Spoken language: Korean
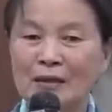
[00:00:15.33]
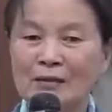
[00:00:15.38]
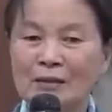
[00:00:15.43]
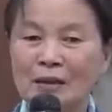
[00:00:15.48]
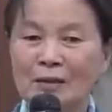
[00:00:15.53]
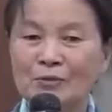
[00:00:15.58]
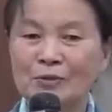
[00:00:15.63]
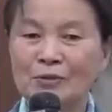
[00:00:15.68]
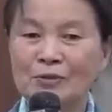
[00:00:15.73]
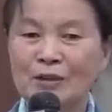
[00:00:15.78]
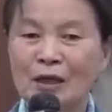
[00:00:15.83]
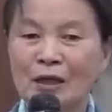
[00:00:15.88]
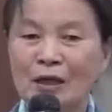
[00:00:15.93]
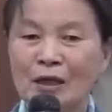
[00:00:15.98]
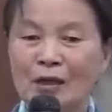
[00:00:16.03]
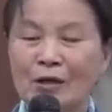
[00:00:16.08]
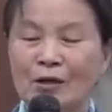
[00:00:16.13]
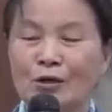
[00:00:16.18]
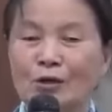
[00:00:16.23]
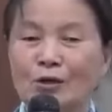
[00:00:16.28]
했다면
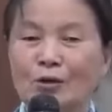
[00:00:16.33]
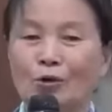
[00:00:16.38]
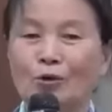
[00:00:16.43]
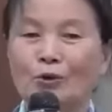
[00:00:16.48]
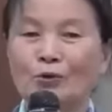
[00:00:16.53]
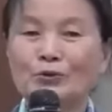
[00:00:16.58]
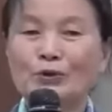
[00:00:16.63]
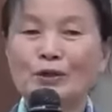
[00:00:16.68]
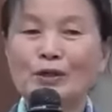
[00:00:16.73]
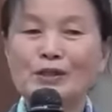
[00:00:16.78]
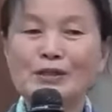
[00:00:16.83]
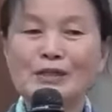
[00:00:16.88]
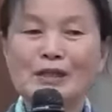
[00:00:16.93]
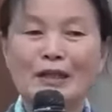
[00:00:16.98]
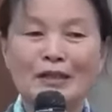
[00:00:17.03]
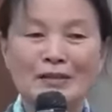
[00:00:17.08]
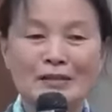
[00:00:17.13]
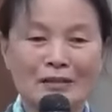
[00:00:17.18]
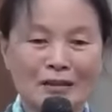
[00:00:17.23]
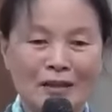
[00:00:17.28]
내가 어떻게
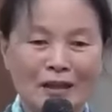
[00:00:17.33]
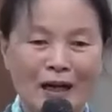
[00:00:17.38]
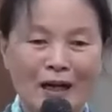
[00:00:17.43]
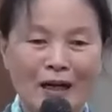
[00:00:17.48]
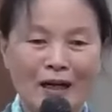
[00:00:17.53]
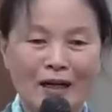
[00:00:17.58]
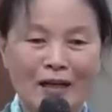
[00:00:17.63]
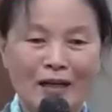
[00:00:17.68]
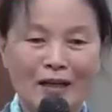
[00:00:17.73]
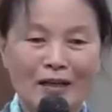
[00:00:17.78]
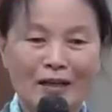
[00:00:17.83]
살았을까?